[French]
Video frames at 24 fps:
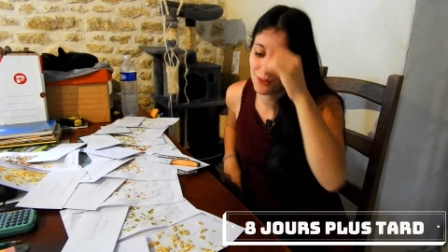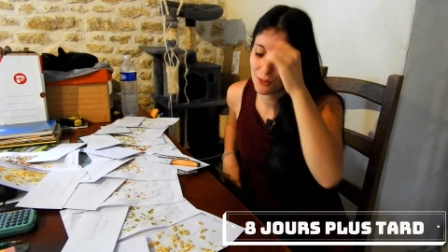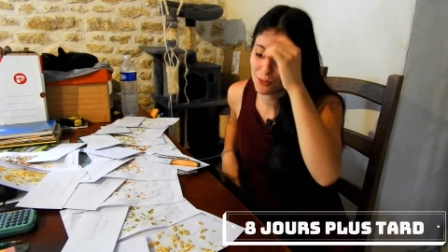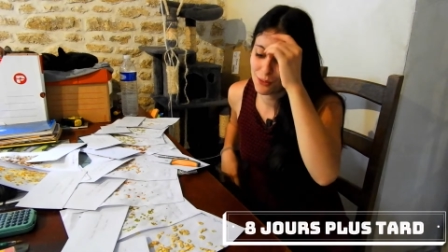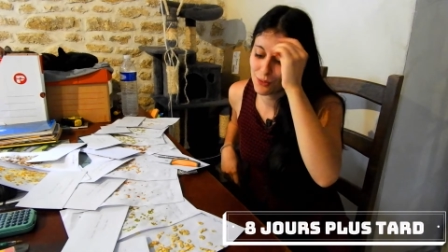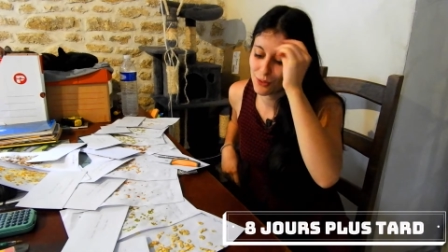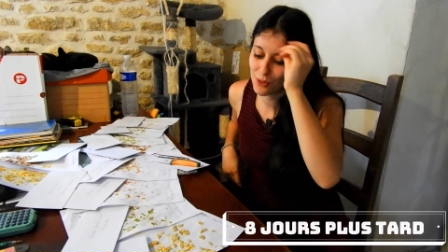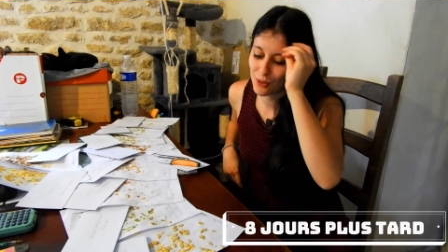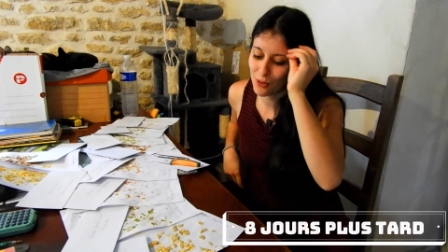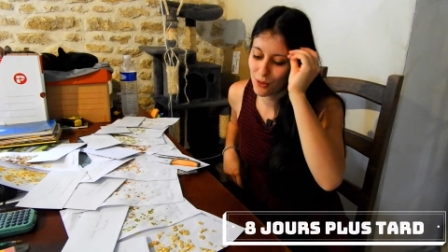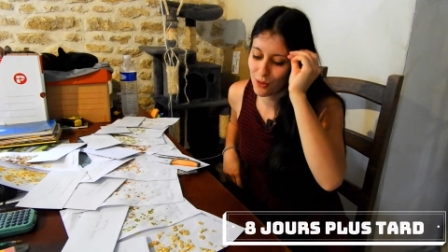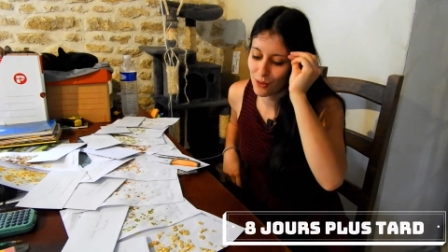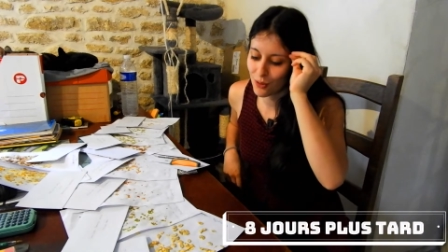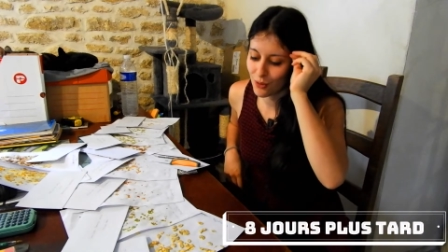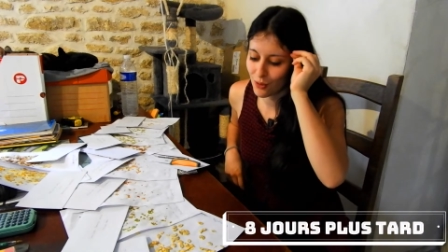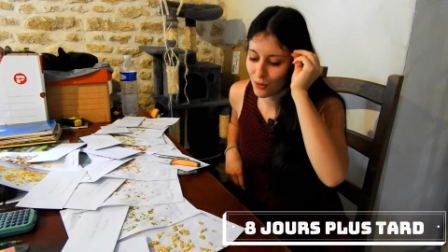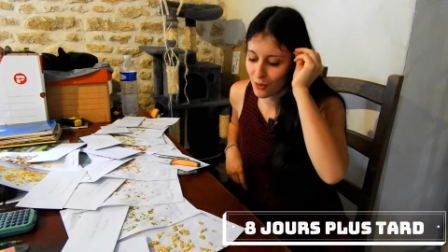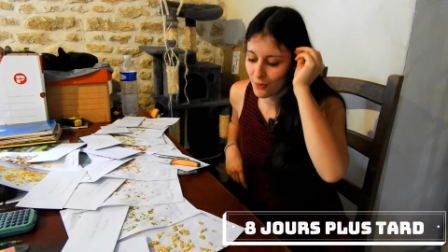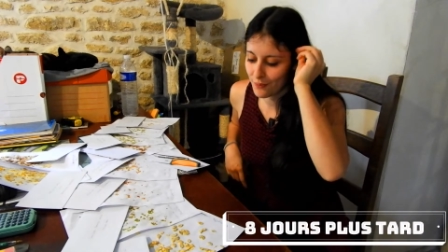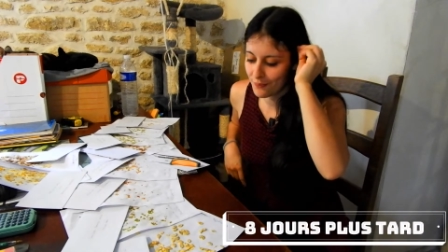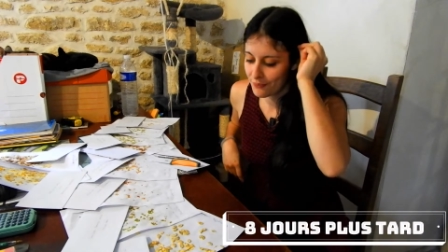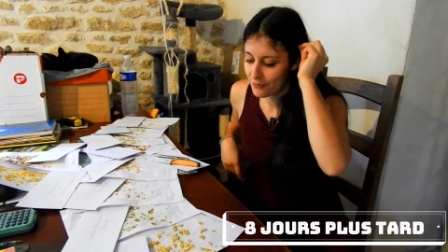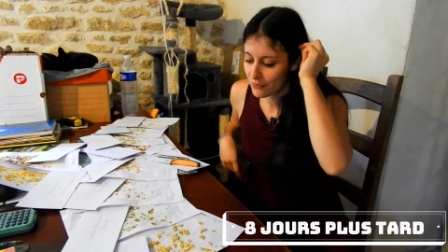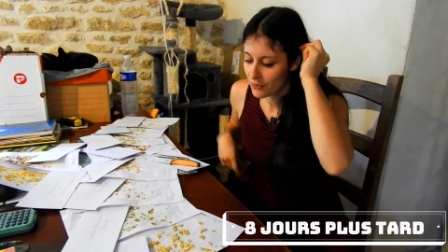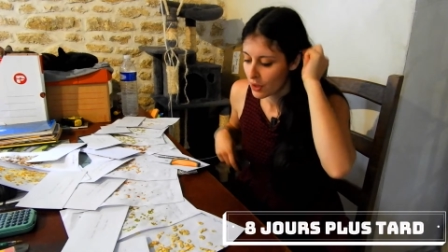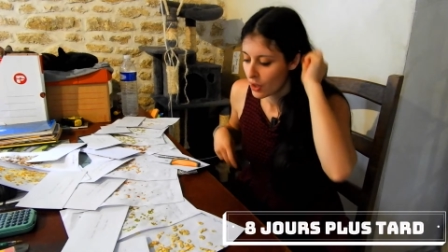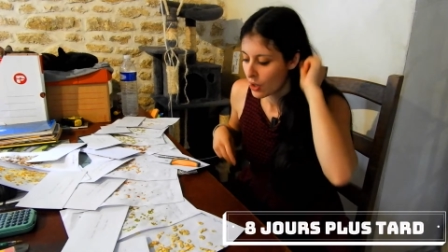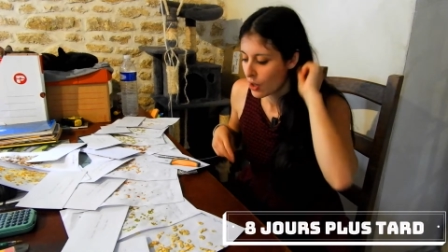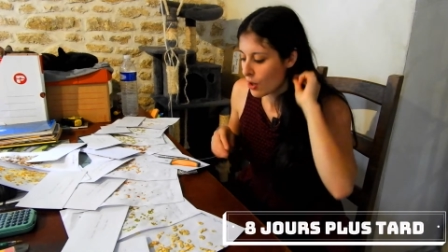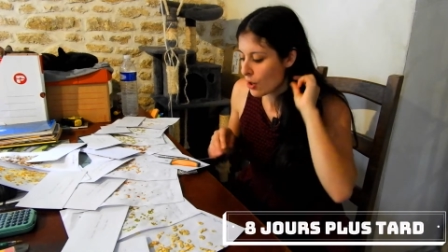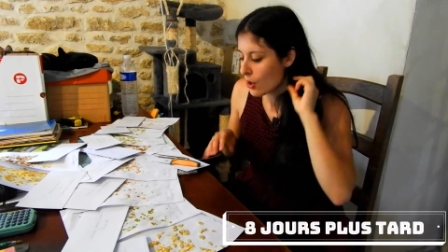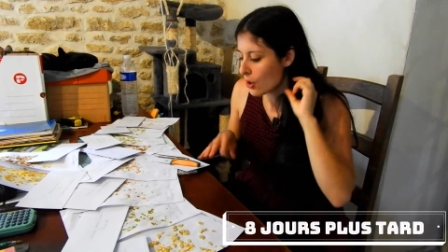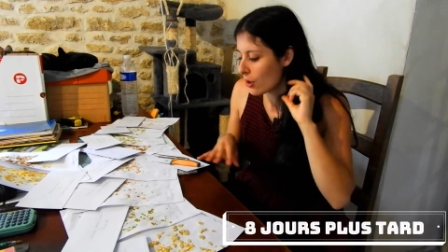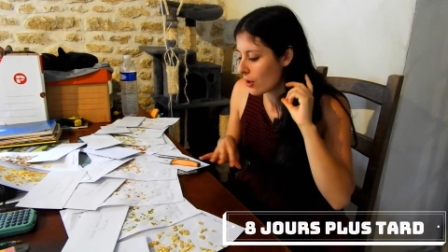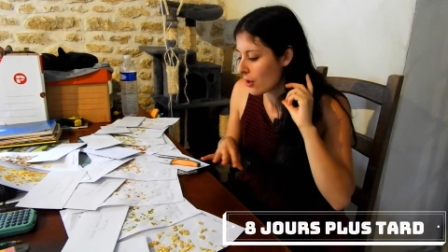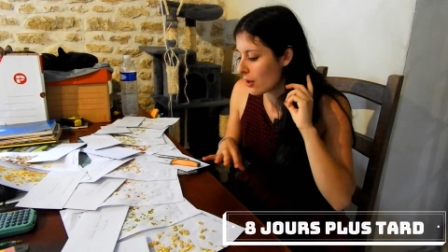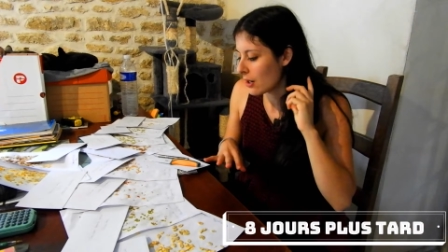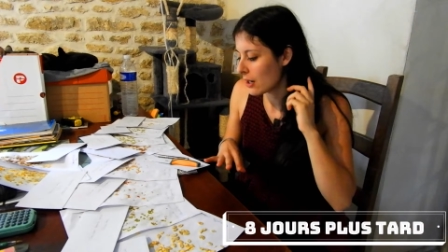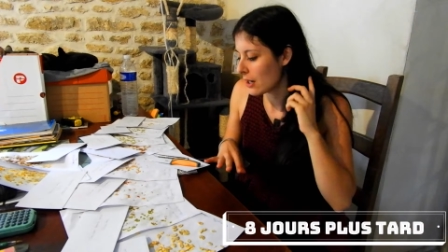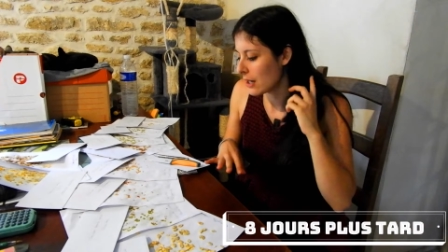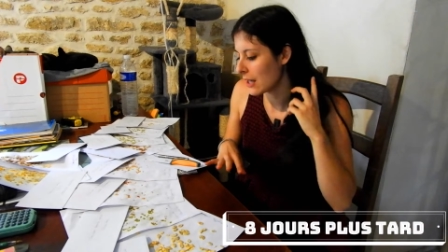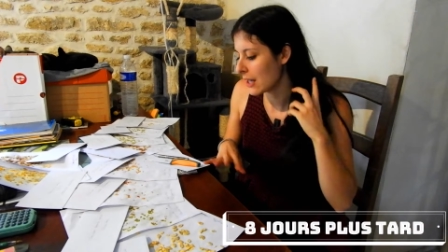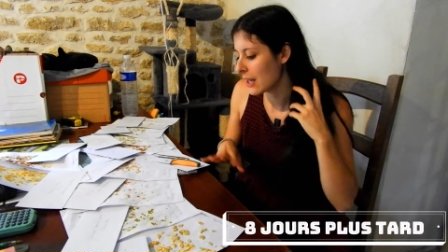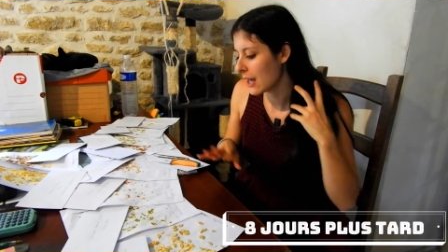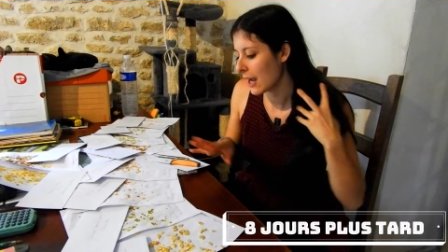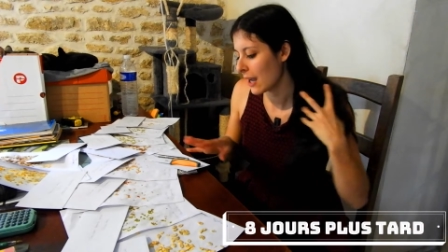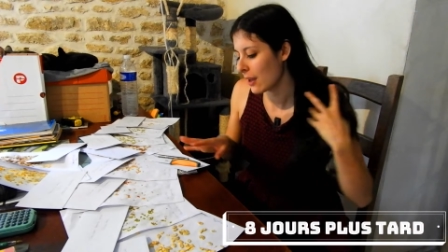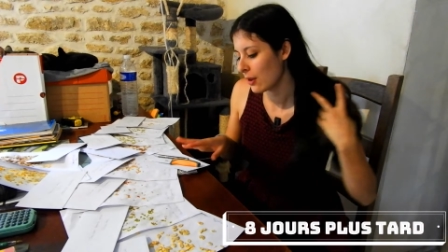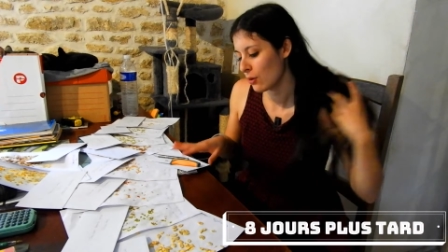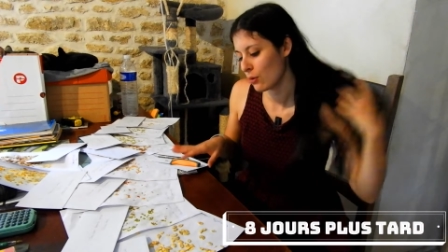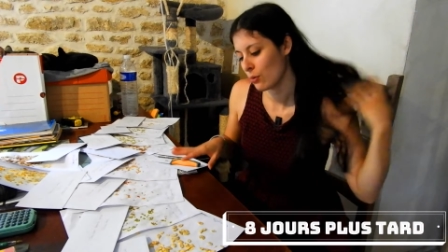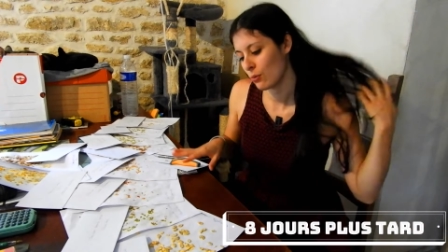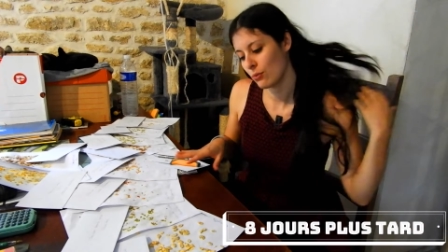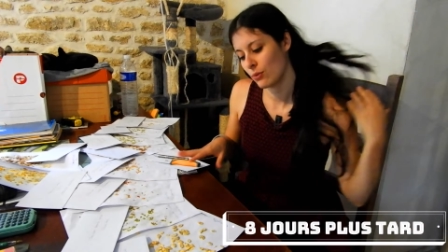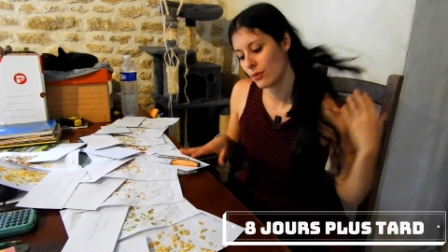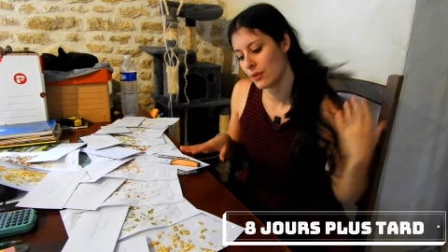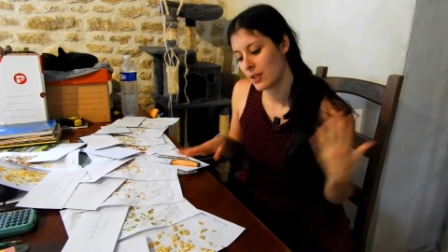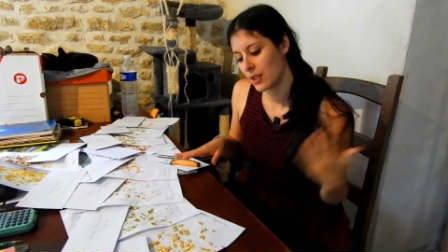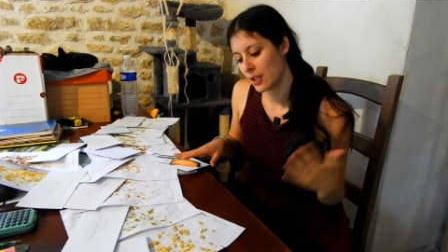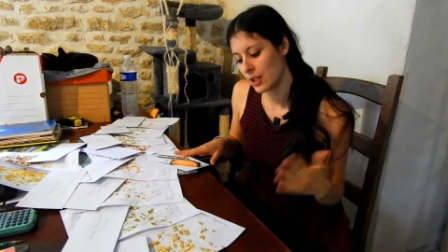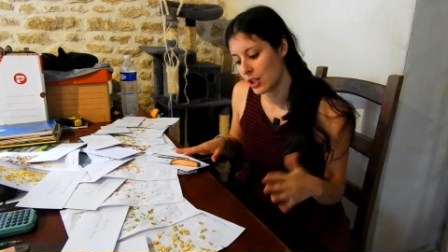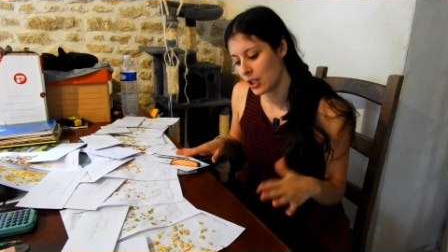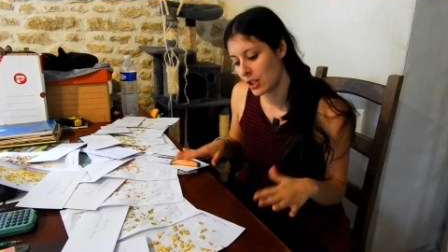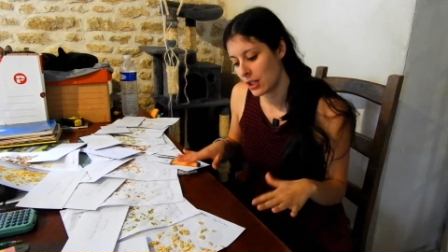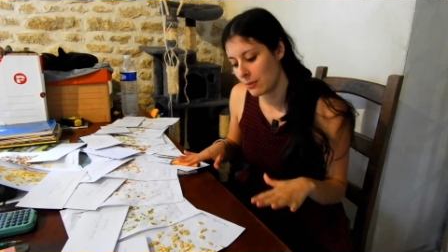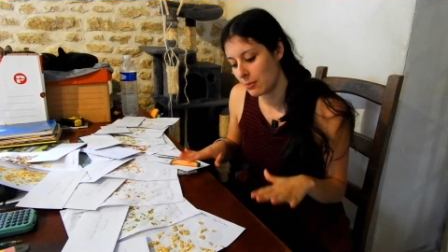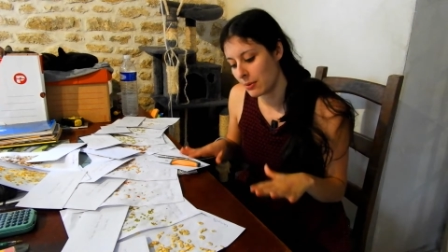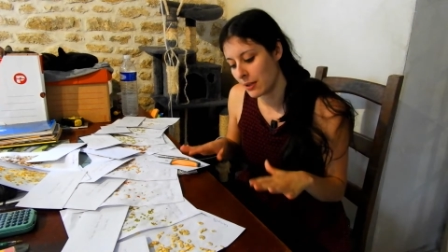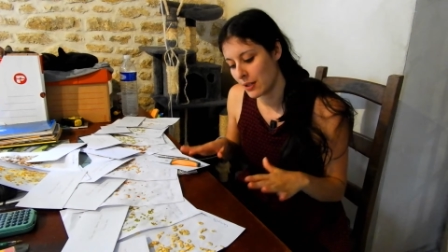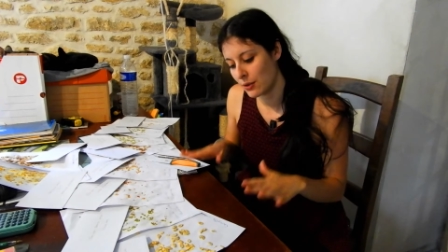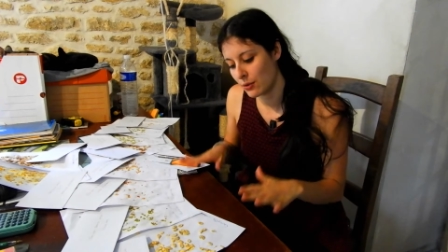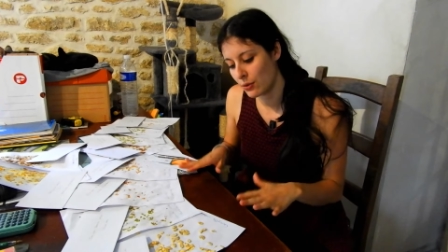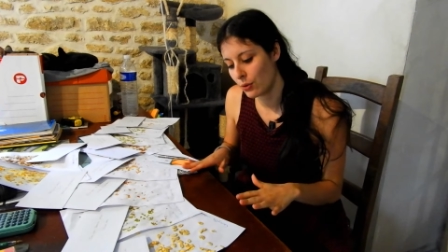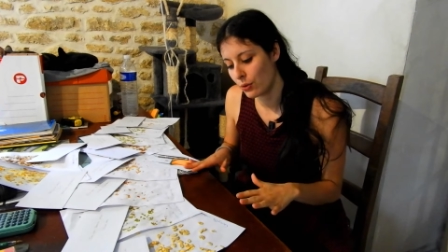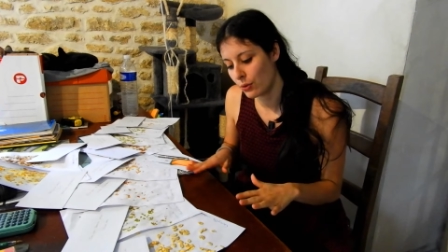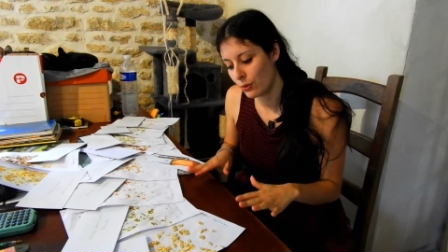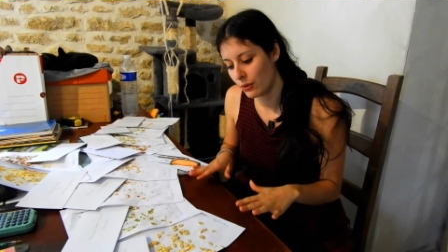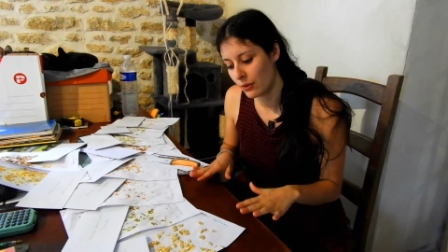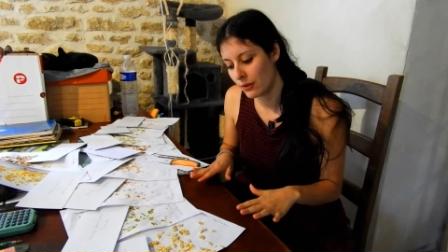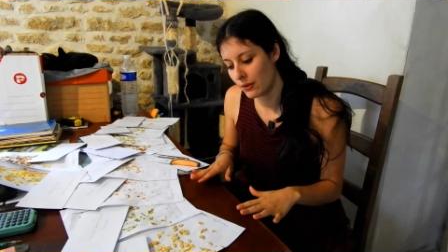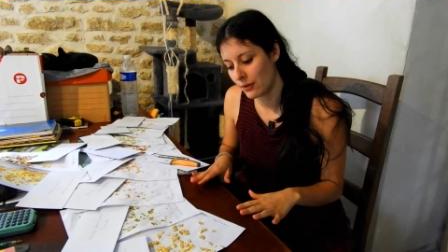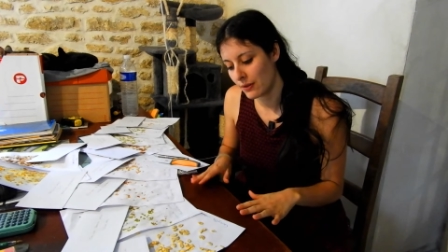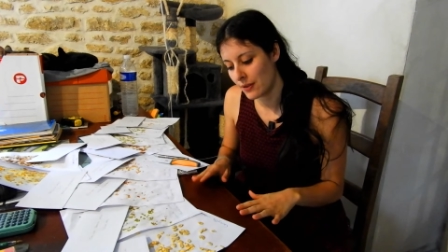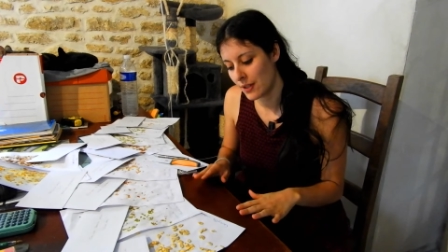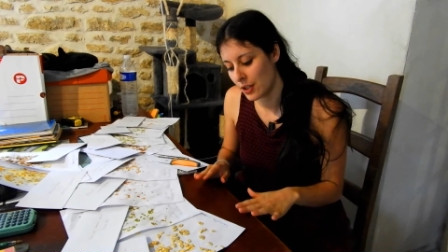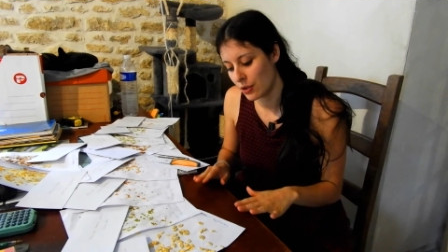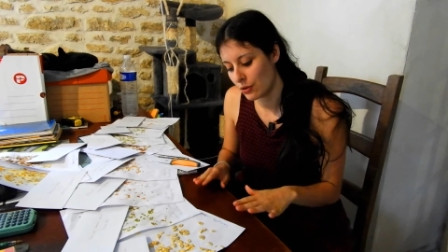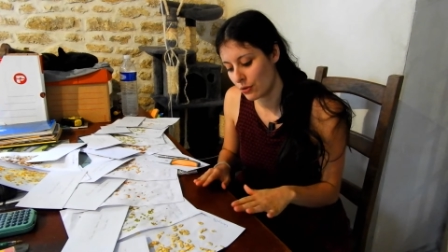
Donc, euh, les graines ont séché presque toutes,